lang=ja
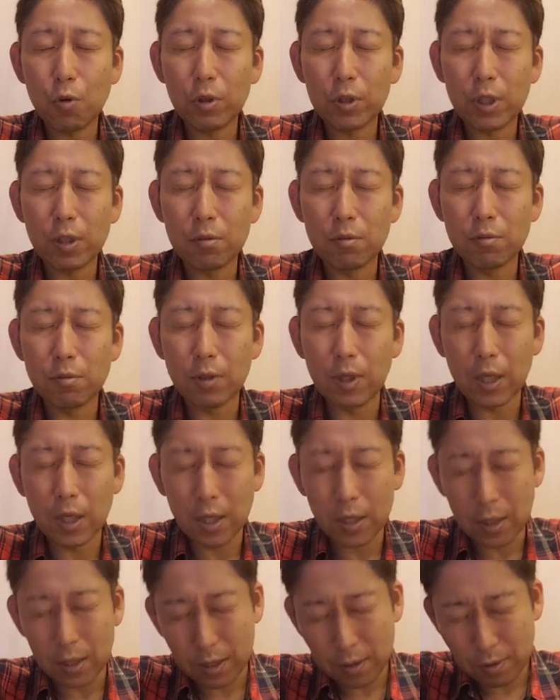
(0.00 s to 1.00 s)
こえてくるか
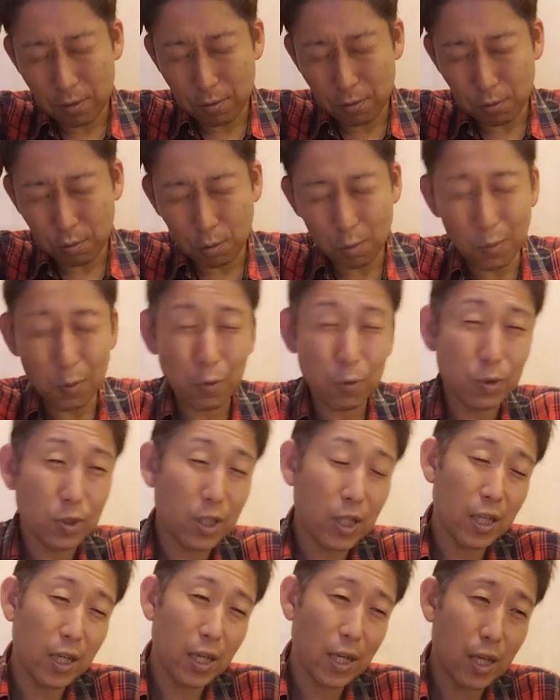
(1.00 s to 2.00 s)
らねちょっとの音
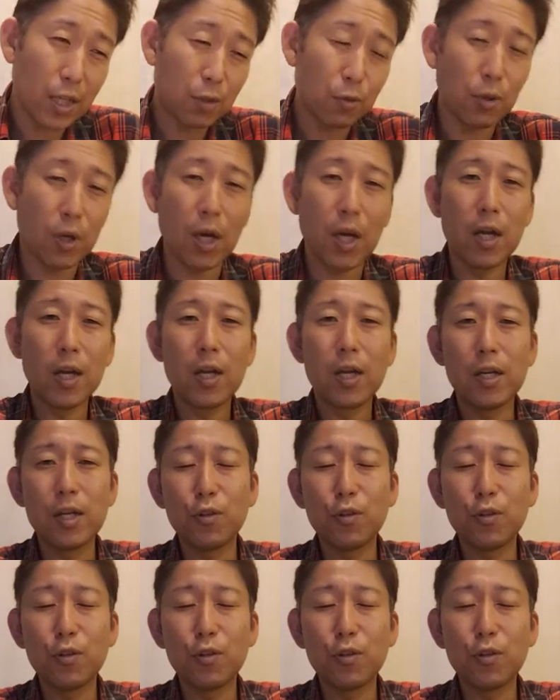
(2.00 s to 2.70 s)
程がとか